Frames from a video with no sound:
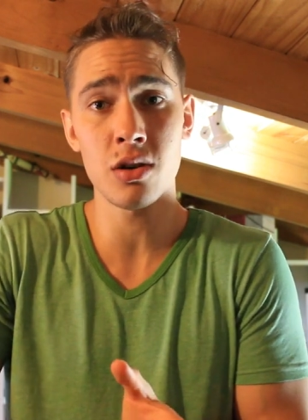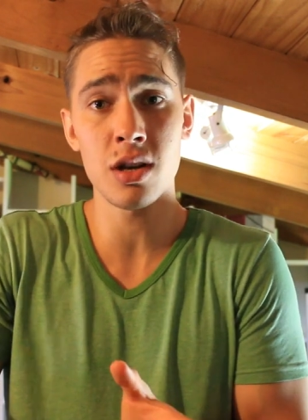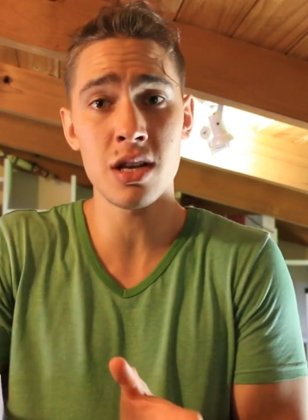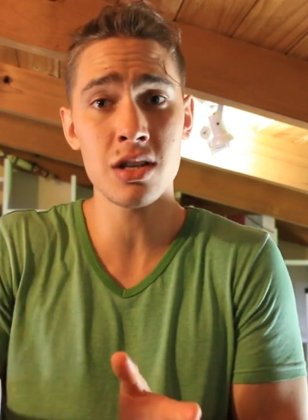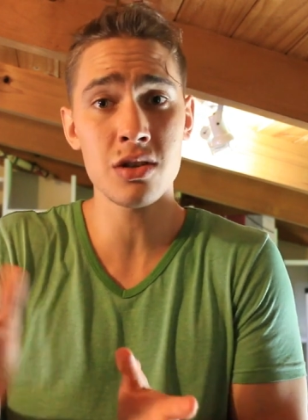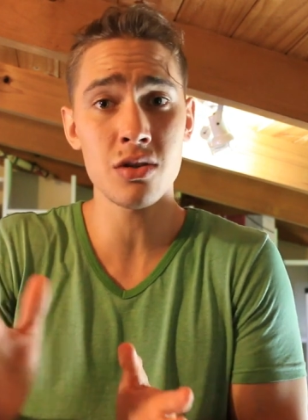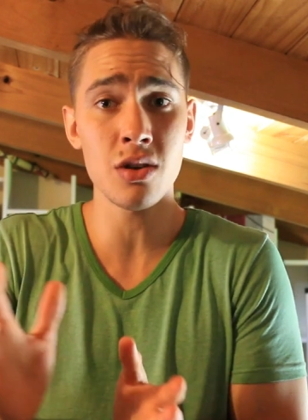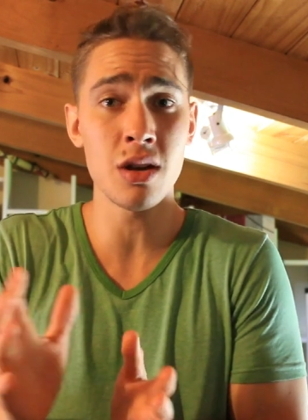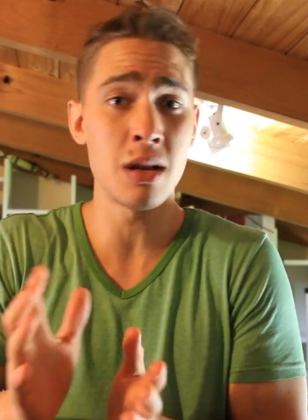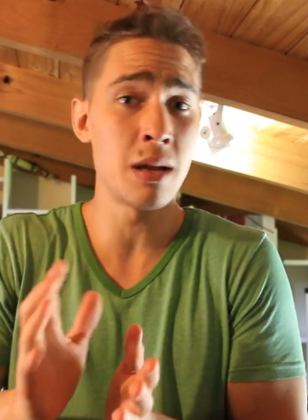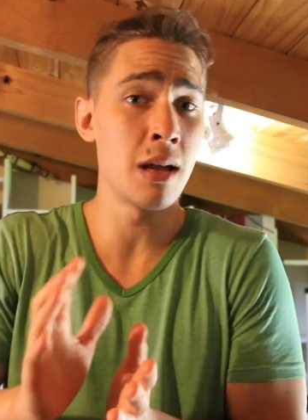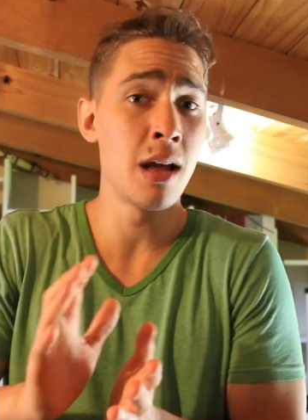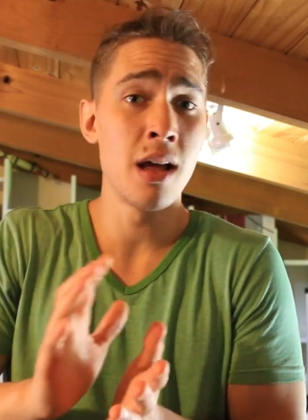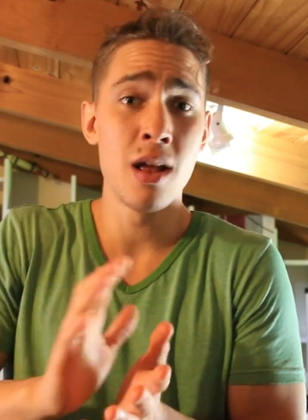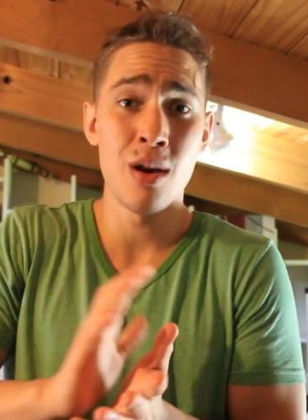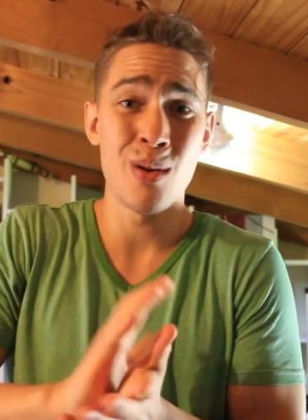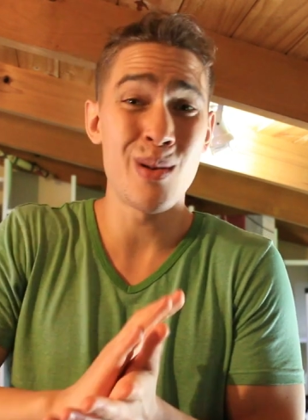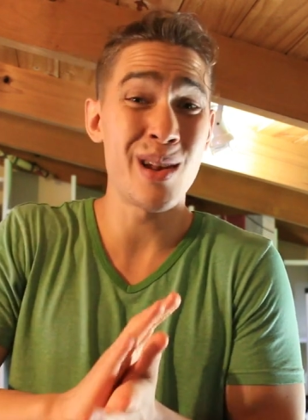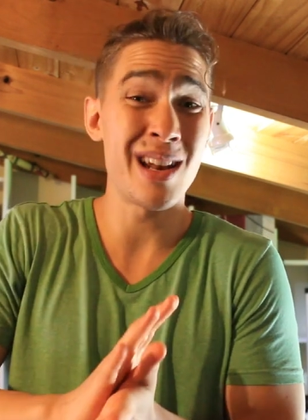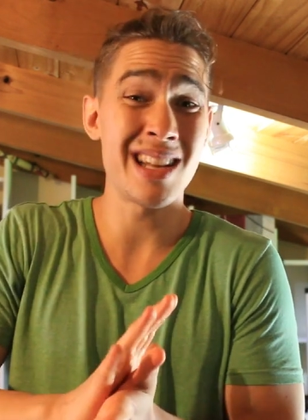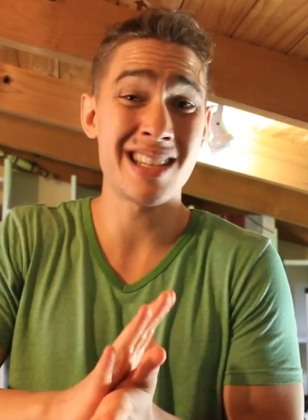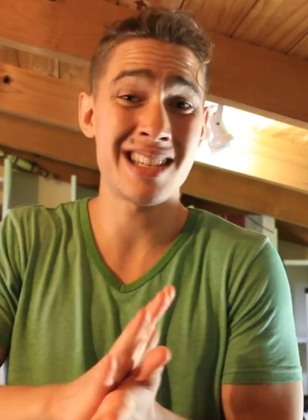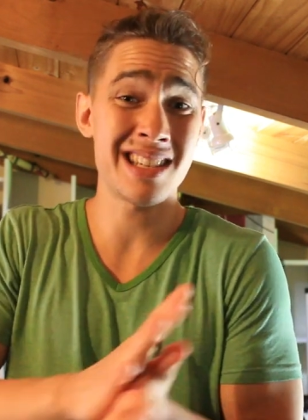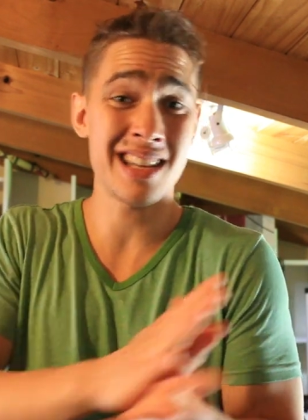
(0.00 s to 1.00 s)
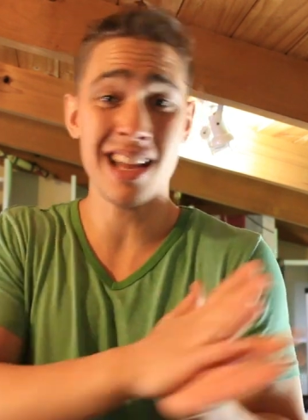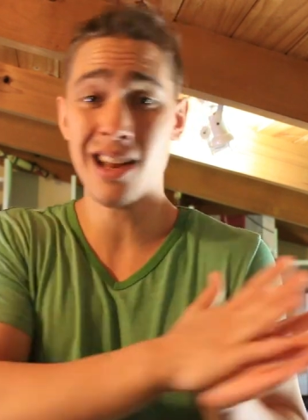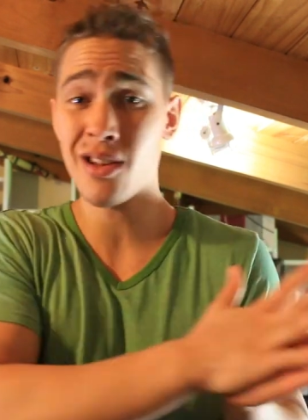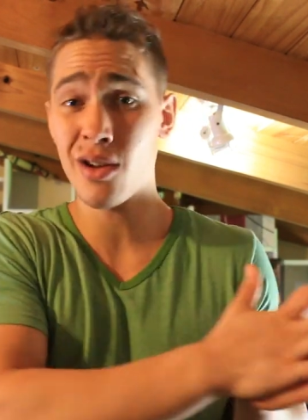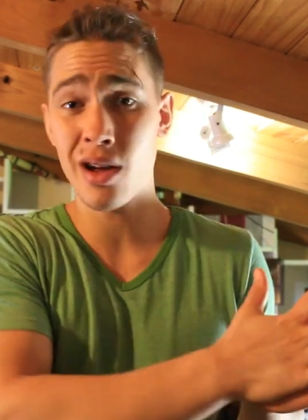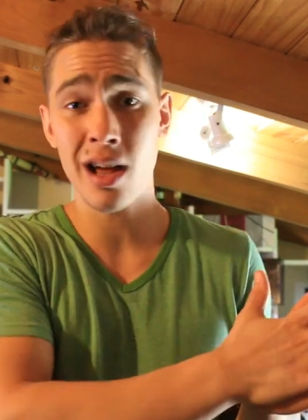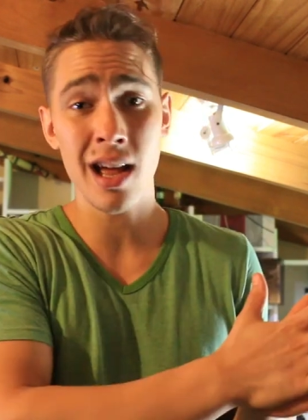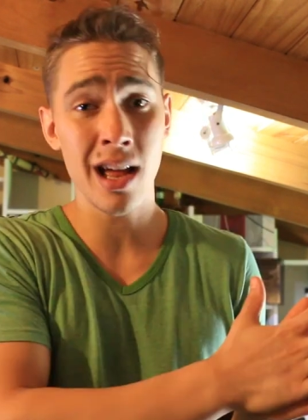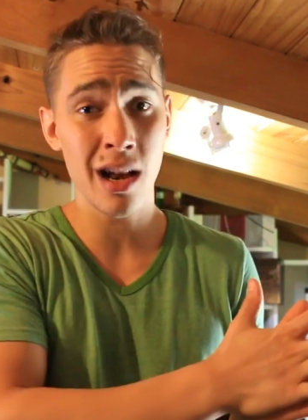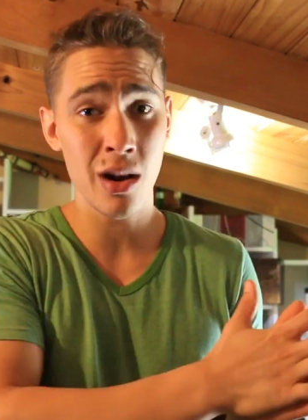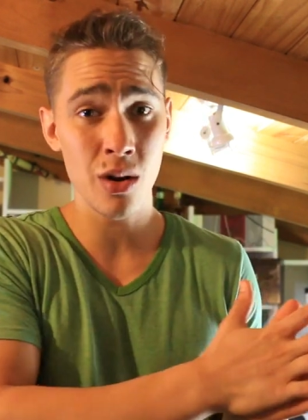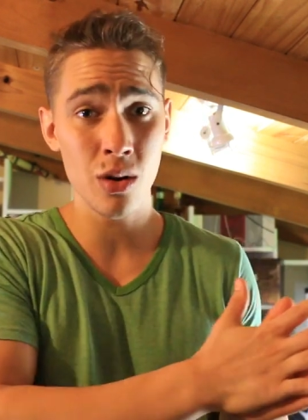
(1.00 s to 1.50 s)
con eso y no es
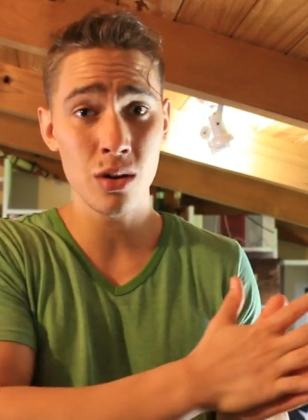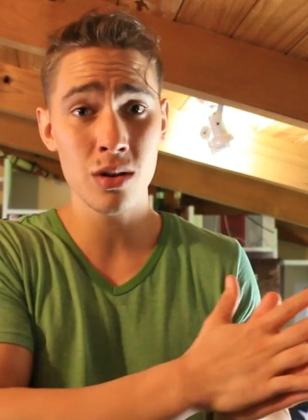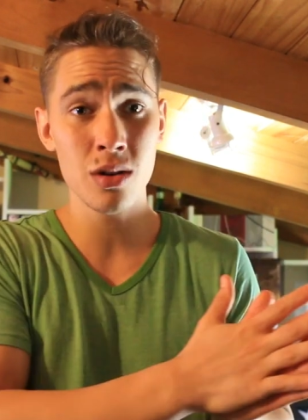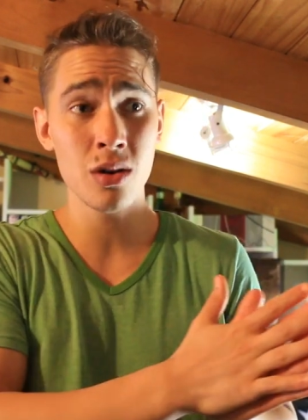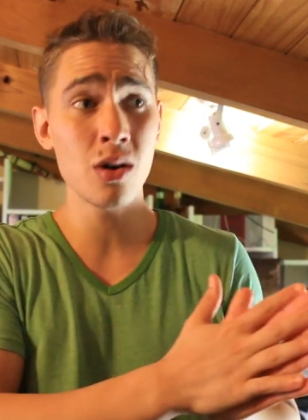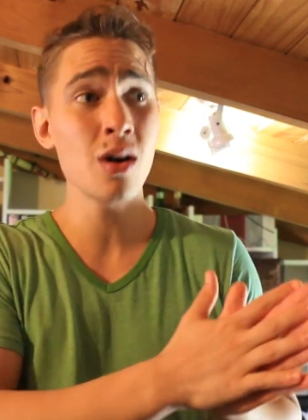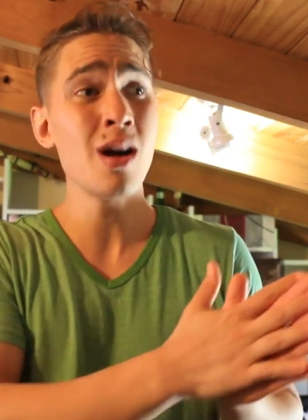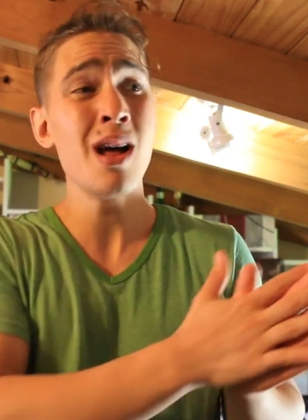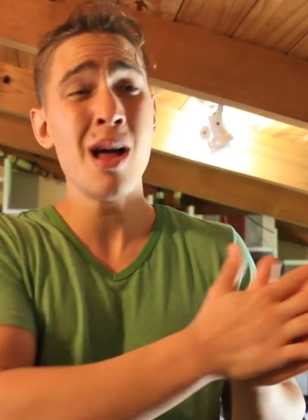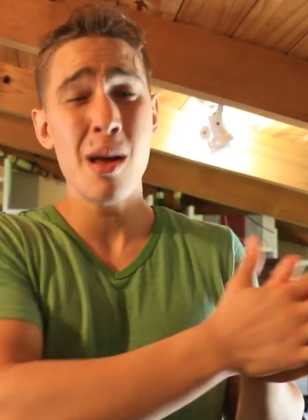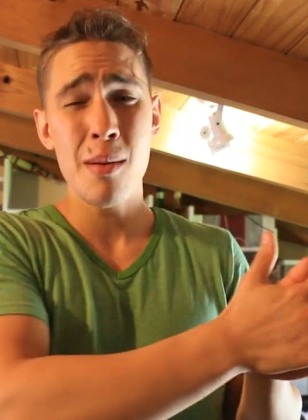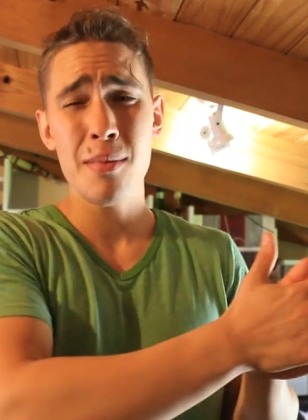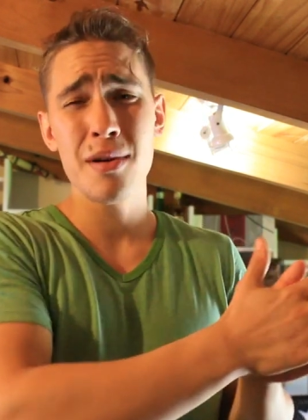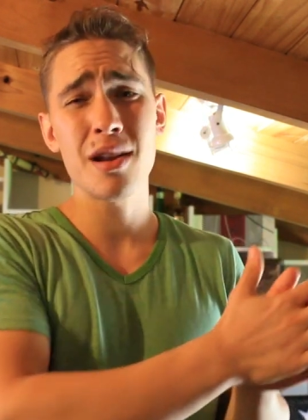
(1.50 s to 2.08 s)
necesario que hagas lo otro,